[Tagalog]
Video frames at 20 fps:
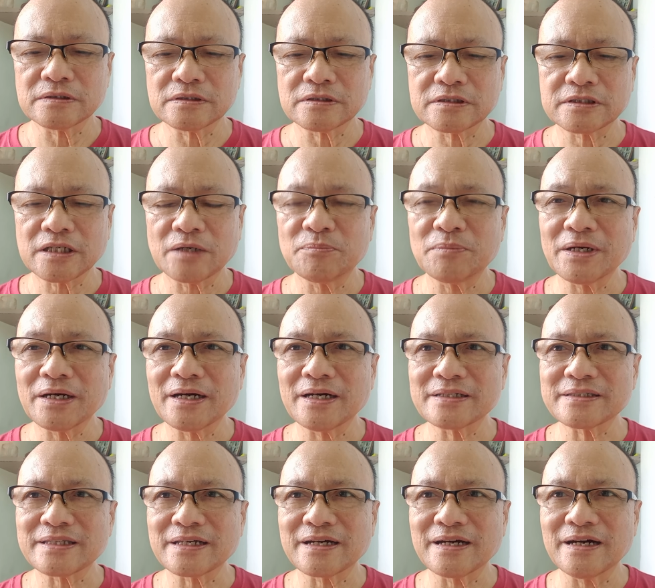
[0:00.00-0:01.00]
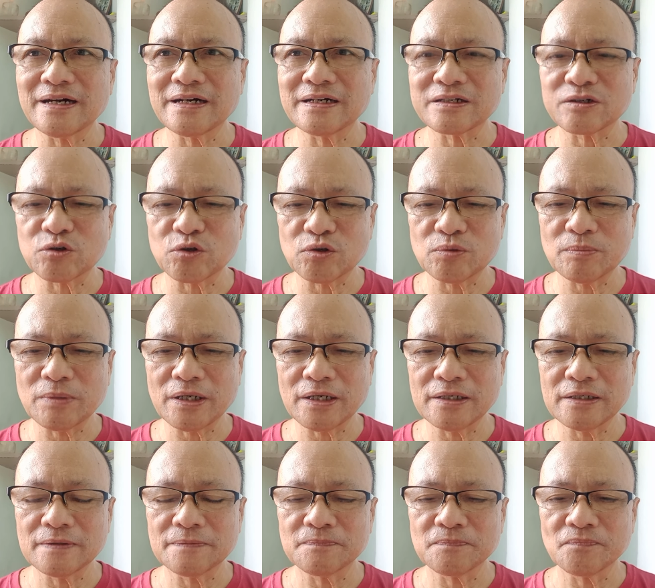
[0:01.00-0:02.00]
sa mga
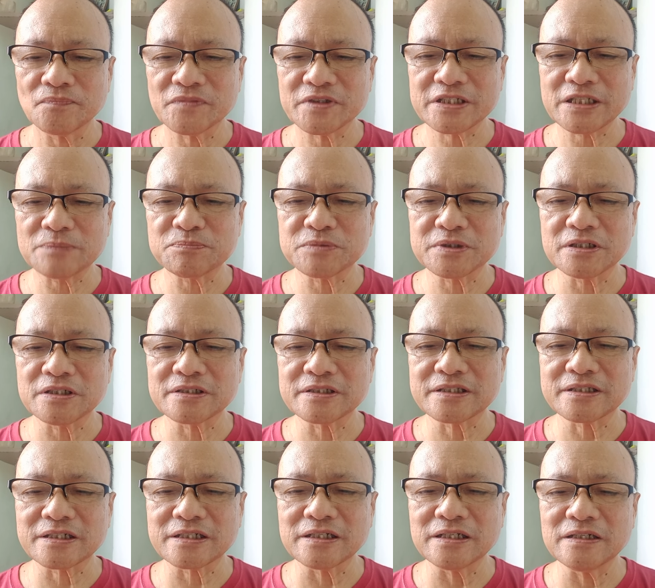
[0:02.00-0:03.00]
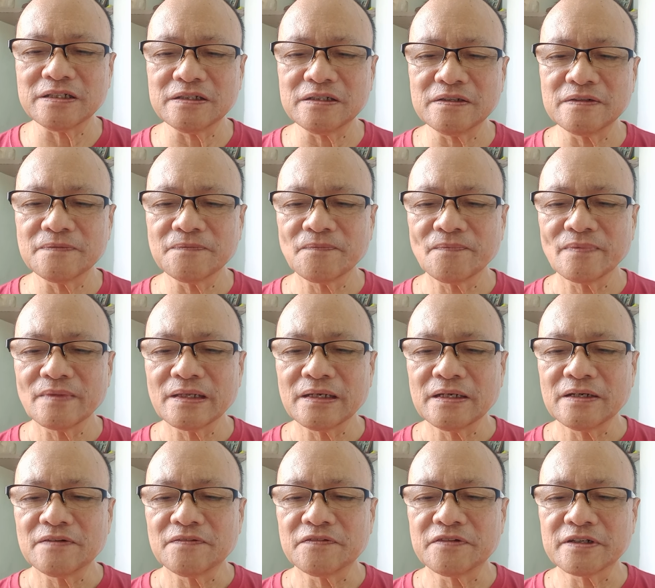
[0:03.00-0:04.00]
taga-Roma. Chapter
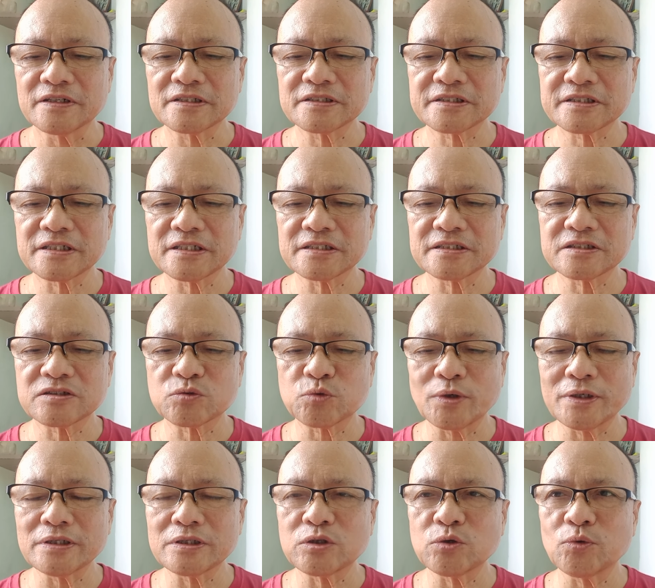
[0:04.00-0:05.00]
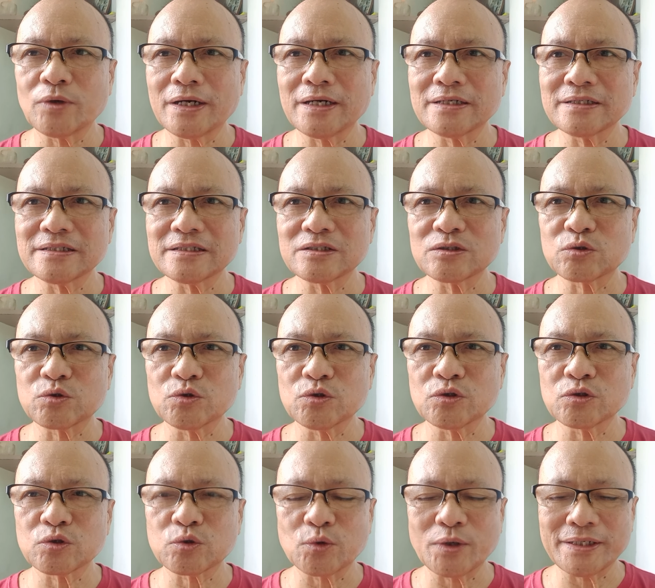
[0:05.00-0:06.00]
3 verses 21
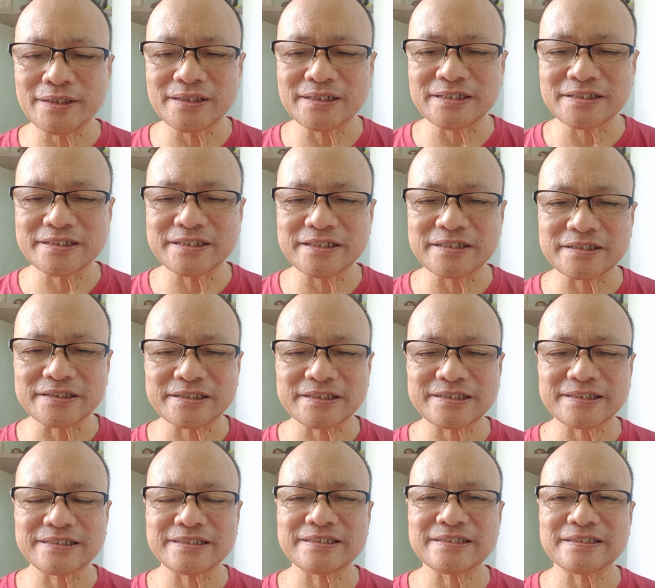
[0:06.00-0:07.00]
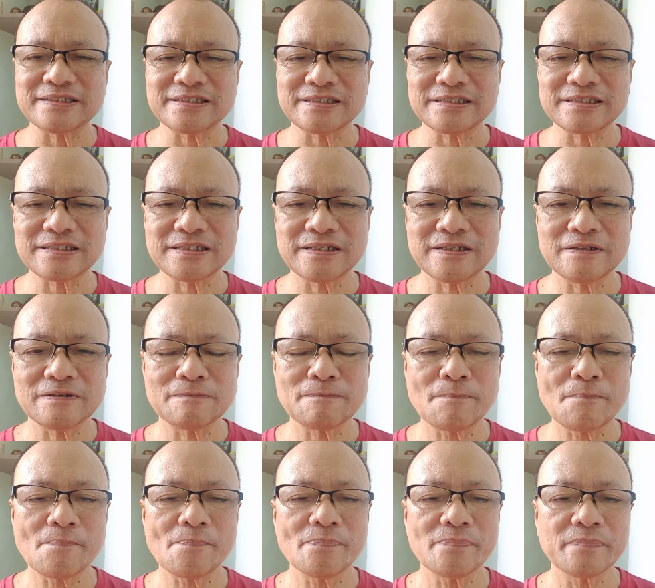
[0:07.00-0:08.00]
to
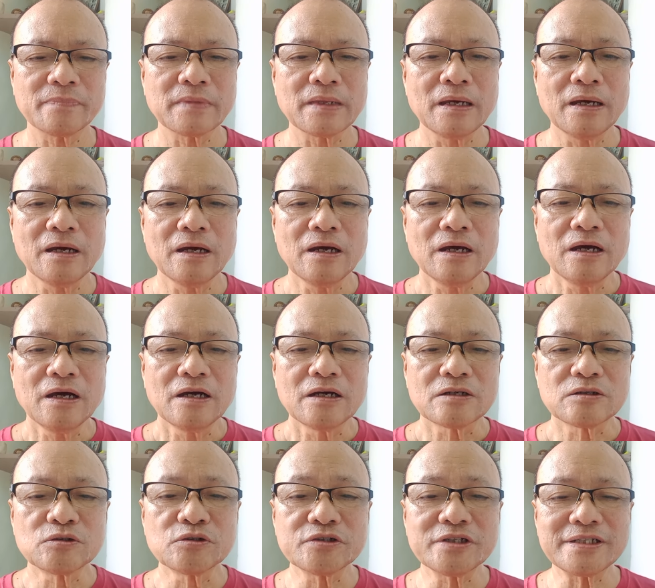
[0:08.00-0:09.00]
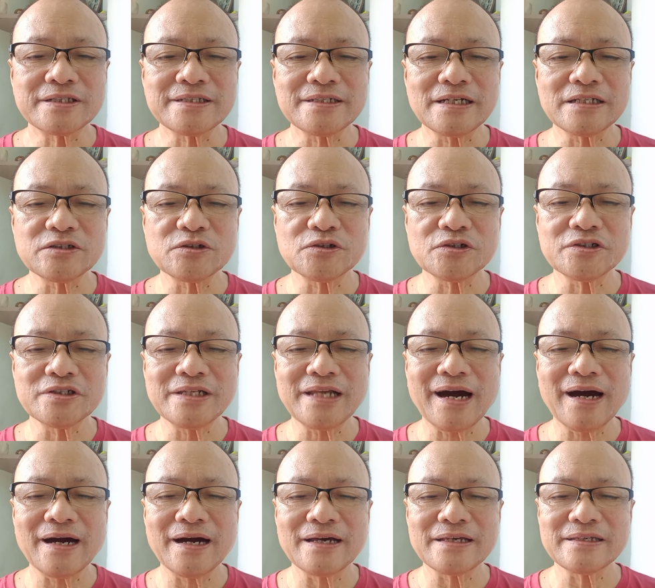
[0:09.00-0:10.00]
26 Ngunit ngayon
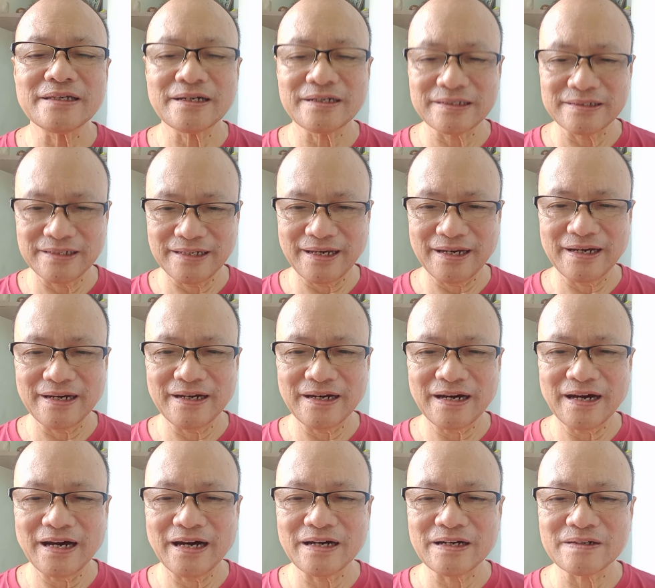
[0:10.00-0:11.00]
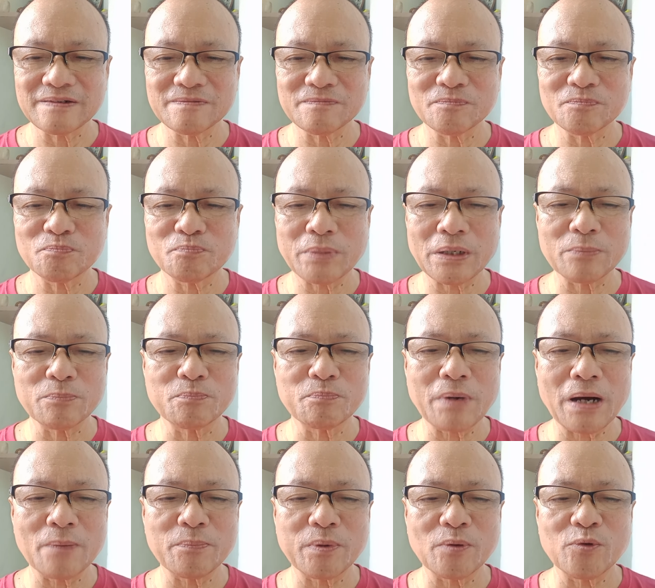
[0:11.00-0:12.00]
nahayag na ang
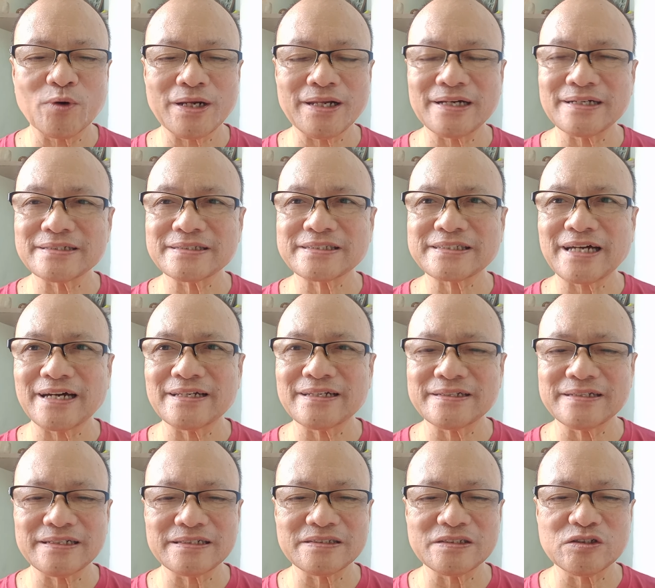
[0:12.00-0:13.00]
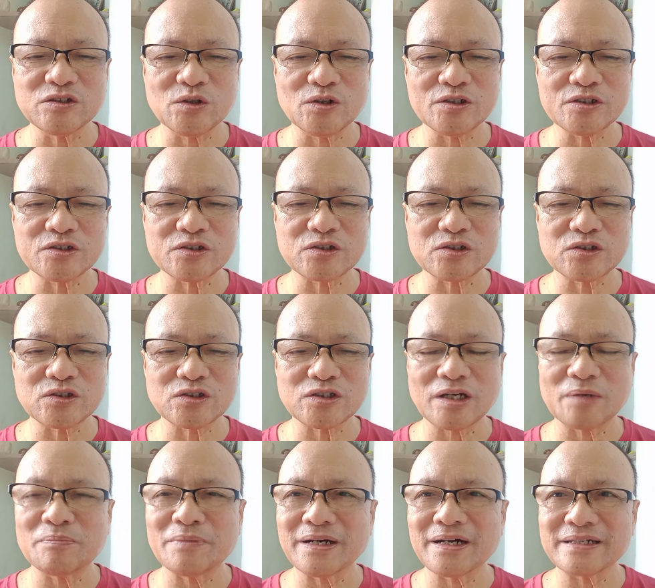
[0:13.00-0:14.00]
pagpapawalang sala ng Diyos
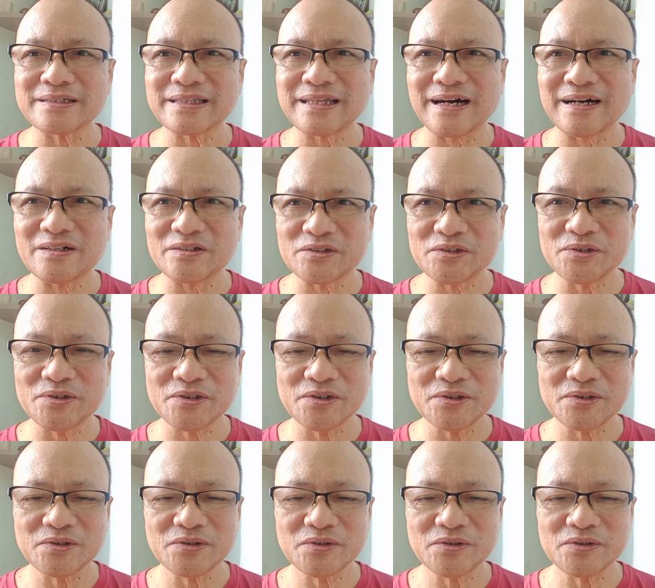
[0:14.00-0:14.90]
sa mga tao